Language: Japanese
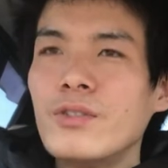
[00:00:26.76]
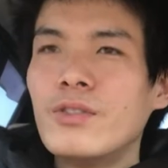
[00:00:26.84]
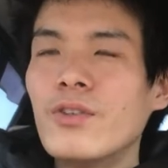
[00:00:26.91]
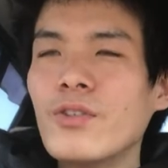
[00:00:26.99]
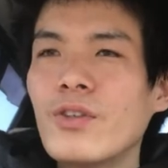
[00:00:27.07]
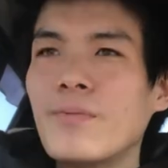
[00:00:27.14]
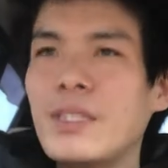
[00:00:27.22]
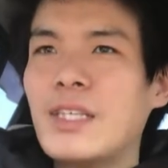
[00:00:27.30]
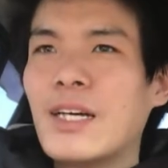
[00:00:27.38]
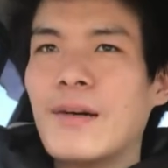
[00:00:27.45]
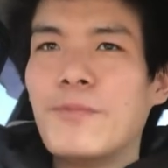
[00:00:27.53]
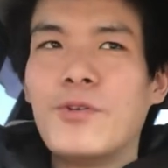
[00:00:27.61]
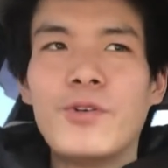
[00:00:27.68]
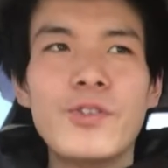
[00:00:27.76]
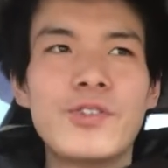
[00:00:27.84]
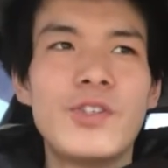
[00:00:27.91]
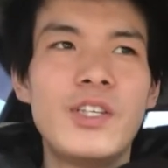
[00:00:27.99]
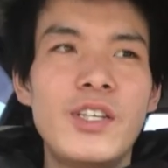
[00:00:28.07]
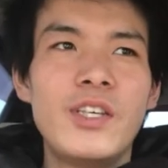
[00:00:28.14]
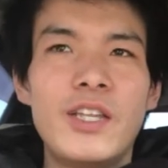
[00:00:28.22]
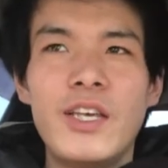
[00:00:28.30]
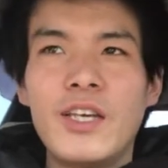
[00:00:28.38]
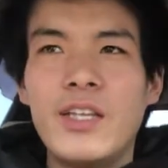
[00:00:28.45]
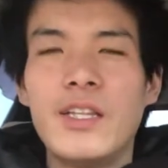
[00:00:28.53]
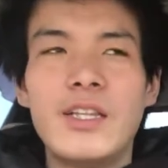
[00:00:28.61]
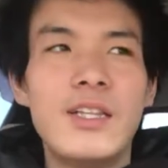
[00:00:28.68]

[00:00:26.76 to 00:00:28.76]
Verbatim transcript: うどんの店がもう本当にね